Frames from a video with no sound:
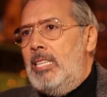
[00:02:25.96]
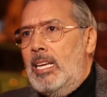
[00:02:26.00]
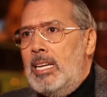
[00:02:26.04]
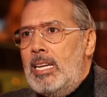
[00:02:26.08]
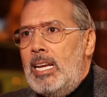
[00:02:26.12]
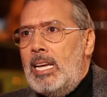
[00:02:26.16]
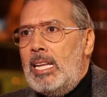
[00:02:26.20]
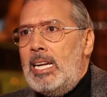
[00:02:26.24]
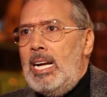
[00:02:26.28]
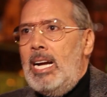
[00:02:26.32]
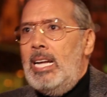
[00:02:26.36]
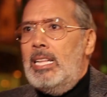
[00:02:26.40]

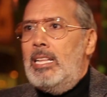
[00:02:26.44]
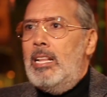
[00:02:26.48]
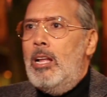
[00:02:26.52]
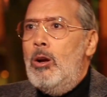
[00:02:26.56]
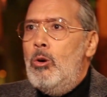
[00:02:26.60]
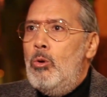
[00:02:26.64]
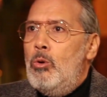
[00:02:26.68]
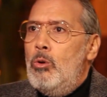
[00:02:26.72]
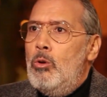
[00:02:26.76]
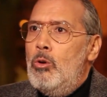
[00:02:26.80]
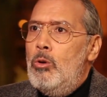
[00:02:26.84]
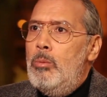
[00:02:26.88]
سيارات
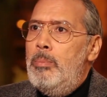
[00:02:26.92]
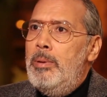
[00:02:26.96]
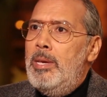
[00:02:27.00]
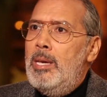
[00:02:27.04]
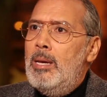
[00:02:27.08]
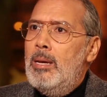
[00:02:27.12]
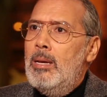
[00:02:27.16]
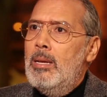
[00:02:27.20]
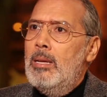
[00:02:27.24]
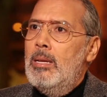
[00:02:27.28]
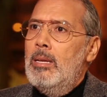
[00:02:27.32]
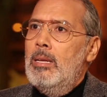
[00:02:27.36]
له لوبي
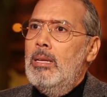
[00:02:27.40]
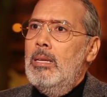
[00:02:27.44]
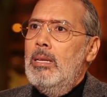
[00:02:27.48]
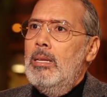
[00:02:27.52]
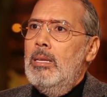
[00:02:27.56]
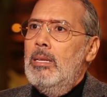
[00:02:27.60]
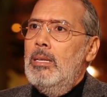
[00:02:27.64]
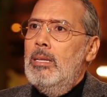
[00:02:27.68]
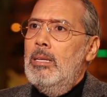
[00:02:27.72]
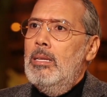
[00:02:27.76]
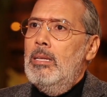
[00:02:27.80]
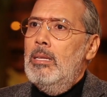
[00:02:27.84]
القطاع
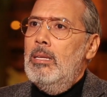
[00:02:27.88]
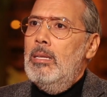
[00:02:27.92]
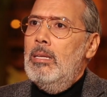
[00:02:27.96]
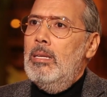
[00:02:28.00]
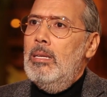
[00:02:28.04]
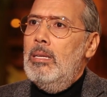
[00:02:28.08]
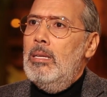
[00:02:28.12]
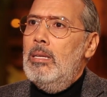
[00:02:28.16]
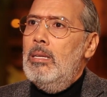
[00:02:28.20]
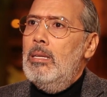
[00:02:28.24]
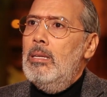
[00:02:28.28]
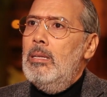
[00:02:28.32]
الاقتصادي
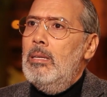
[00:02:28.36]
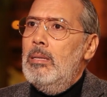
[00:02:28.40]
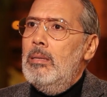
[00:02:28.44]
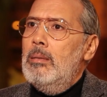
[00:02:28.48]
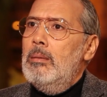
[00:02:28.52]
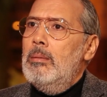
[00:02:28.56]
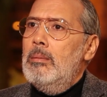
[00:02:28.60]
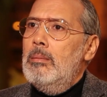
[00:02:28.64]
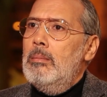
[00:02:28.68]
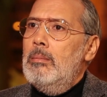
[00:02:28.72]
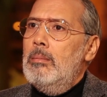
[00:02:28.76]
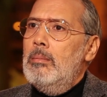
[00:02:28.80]

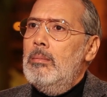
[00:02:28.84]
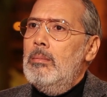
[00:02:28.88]
الاقتصاد